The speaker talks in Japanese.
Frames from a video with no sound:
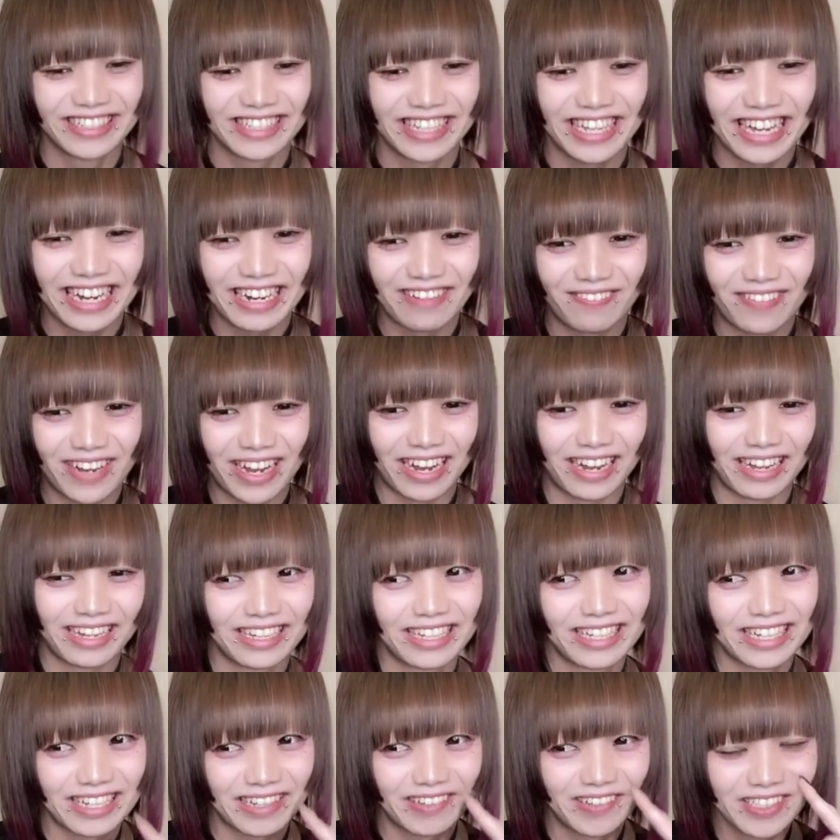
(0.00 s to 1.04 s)
だからまあ
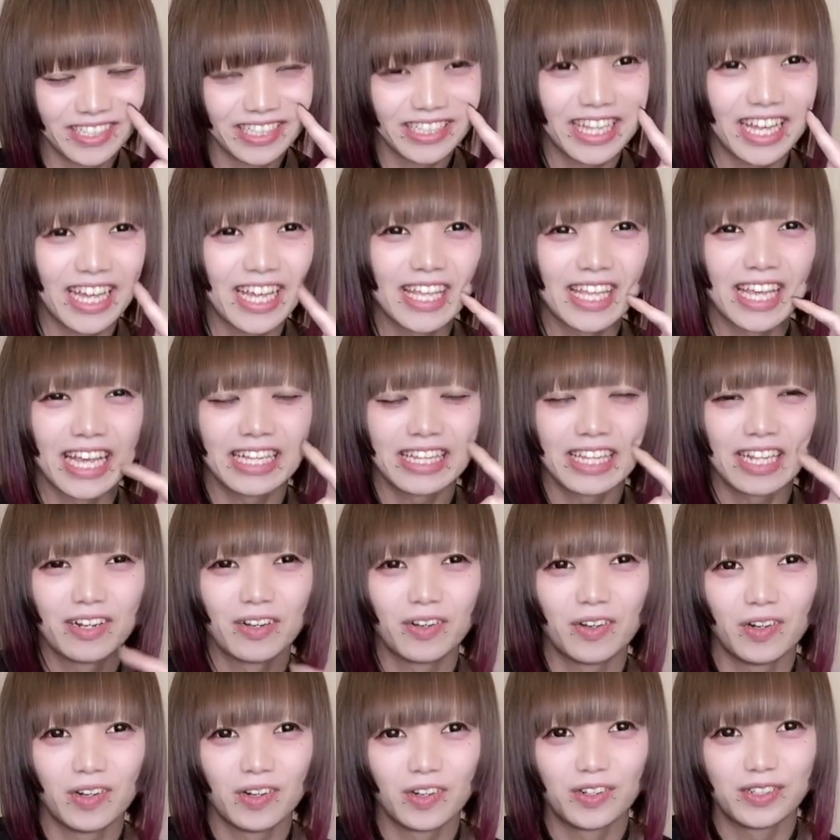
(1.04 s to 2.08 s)
個人的にやって
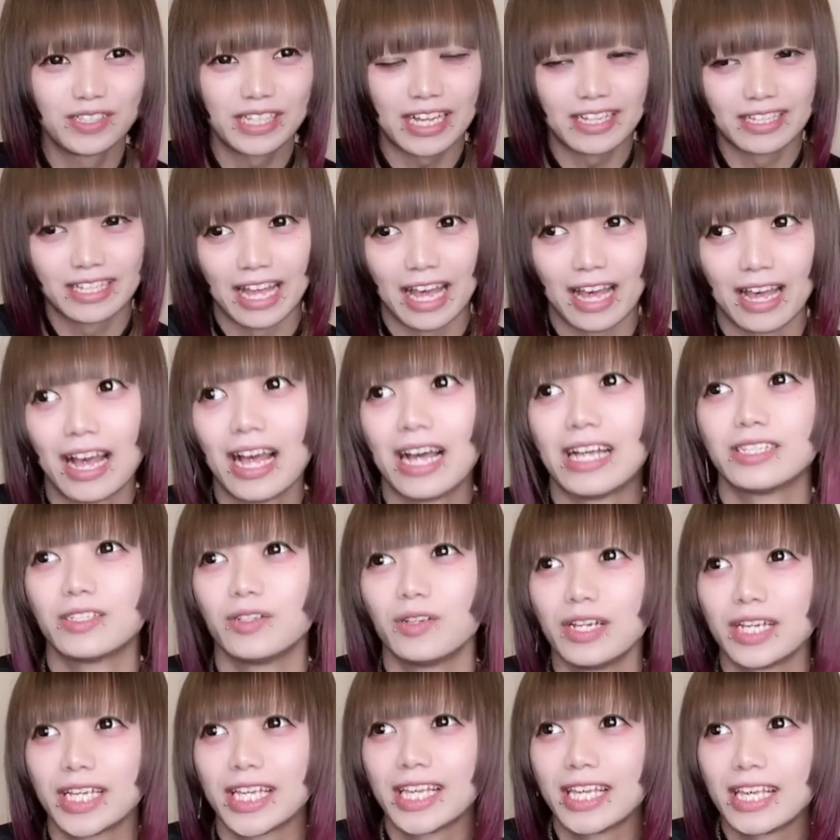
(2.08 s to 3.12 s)
る方法なんで、あ、
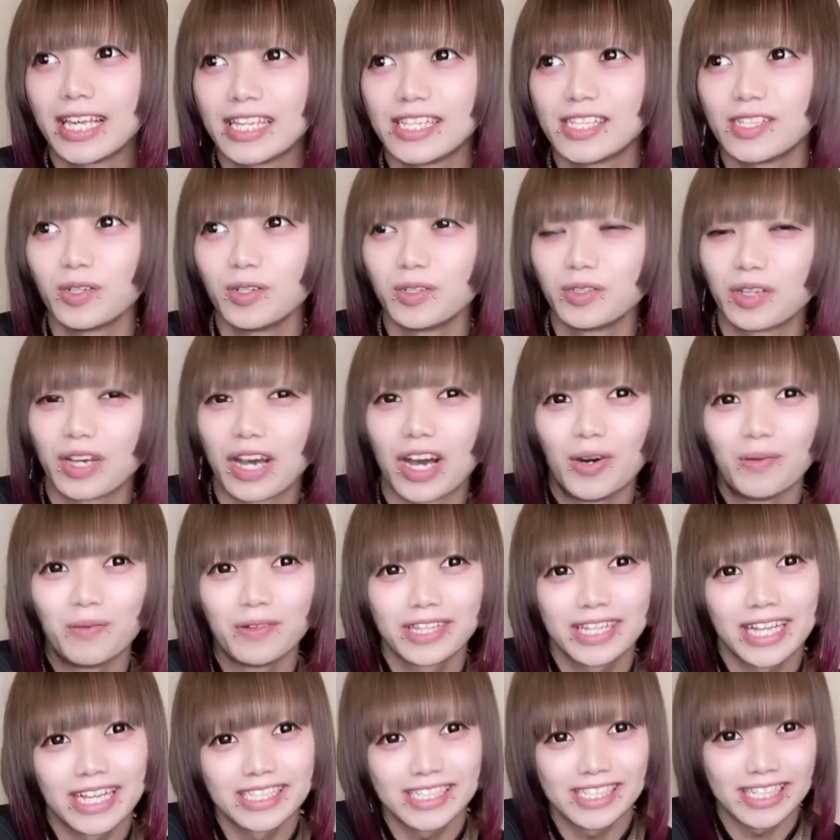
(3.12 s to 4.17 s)
それ効きそうとか
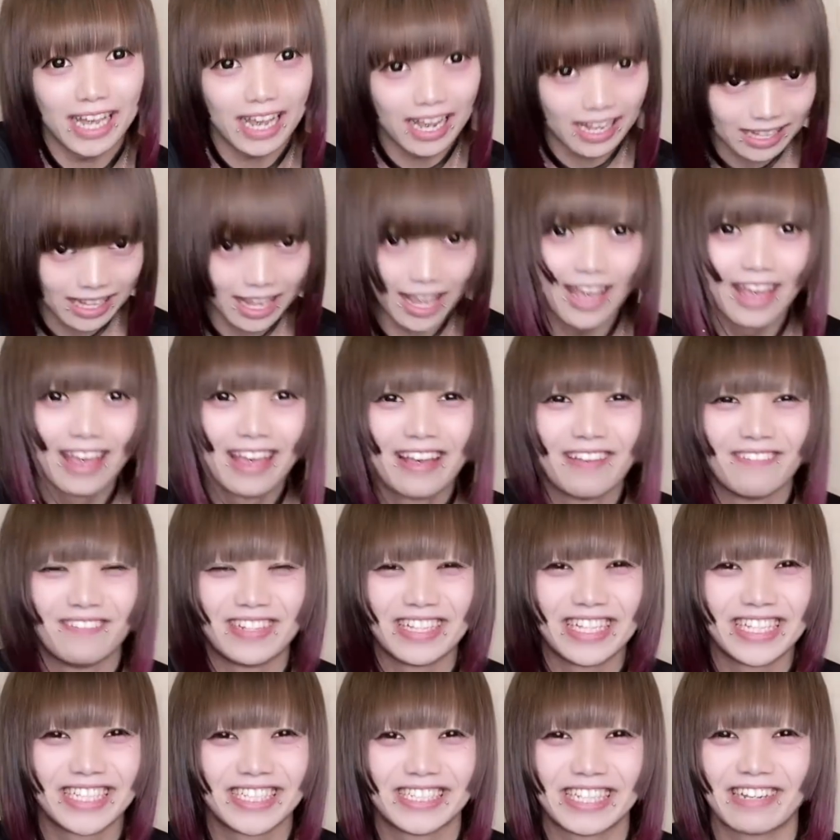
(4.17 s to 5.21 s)
思ったやつだけね、
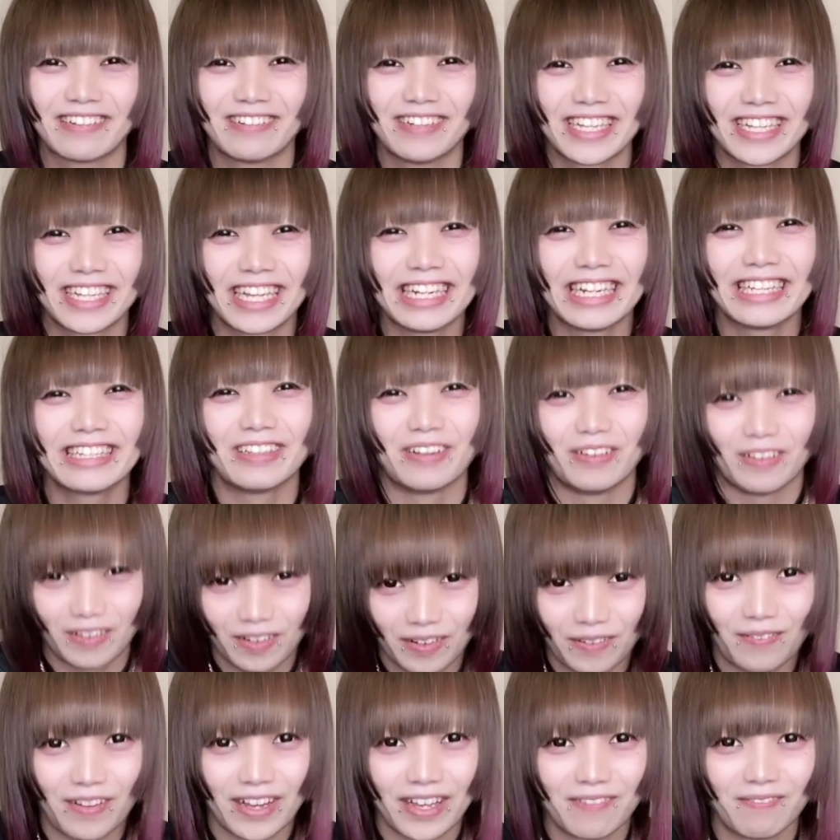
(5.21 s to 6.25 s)
真似してくれたらと
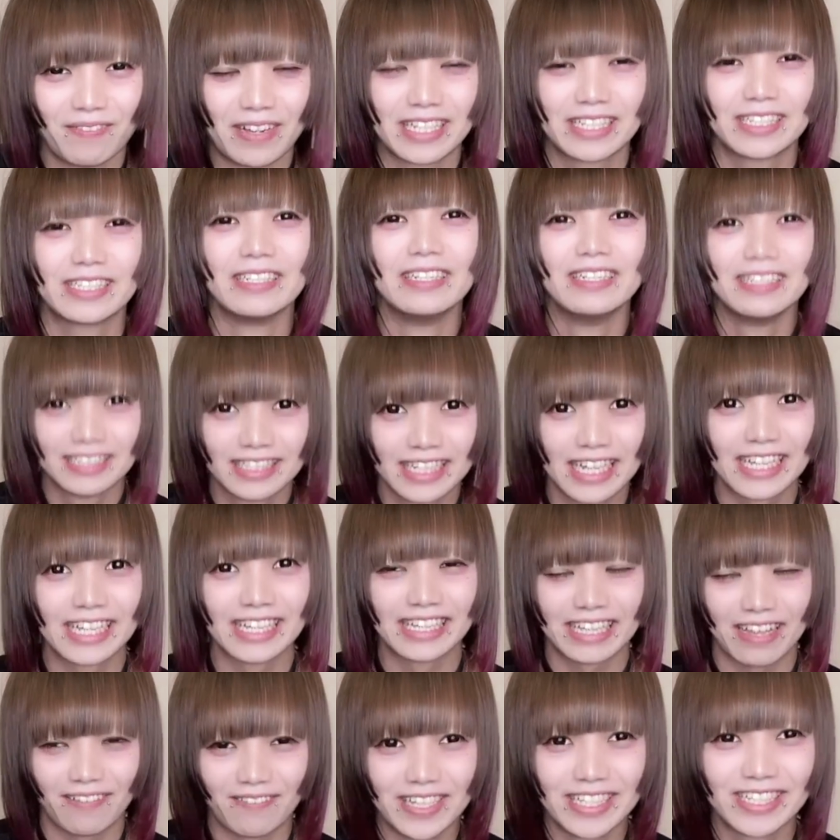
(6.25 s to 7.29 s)
思います。是
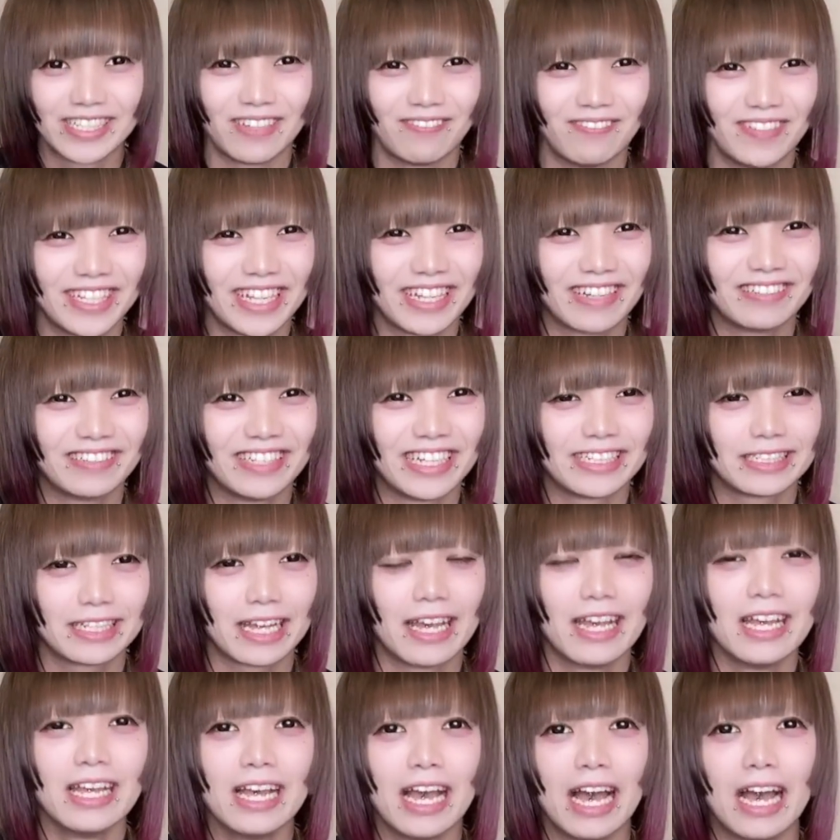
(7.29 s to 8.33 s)
非試してみてくだ
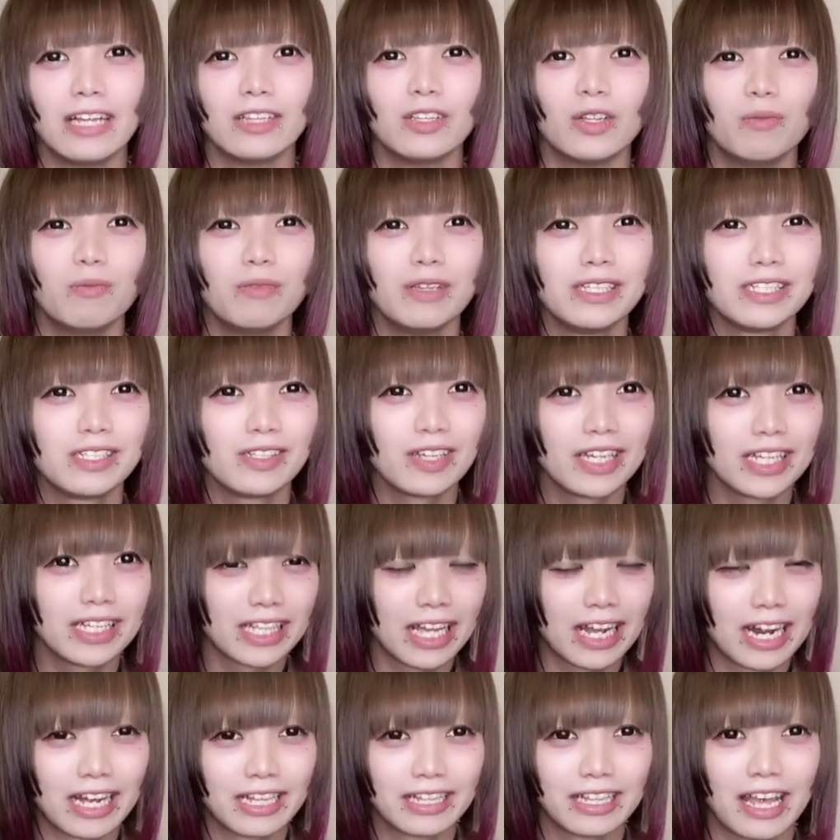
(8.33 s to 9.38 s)
さい。飲みすぎ
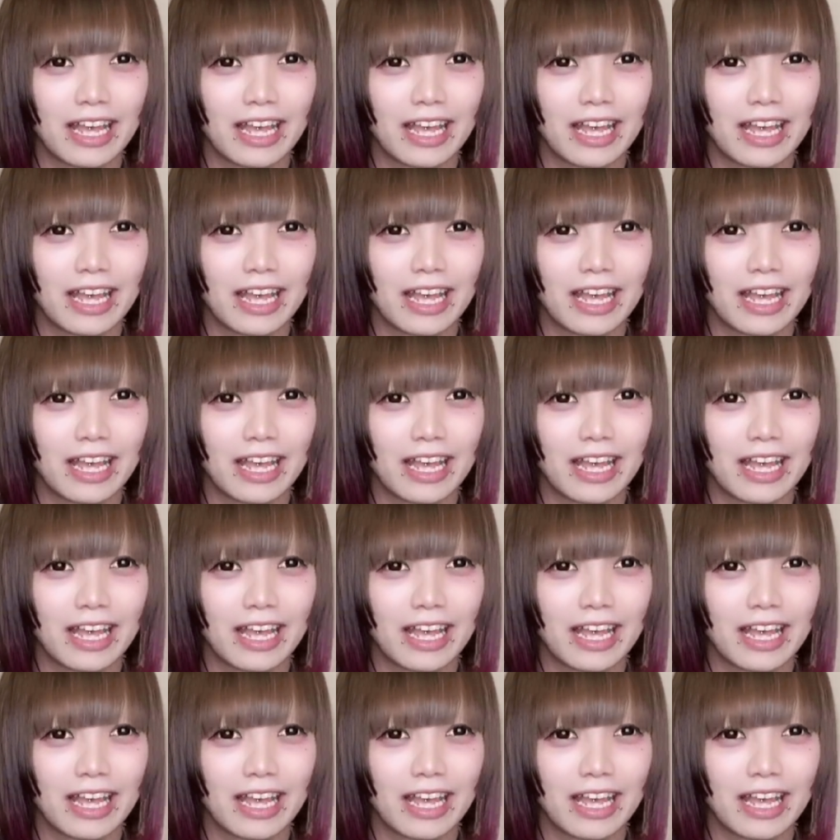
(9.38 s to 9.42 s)
たら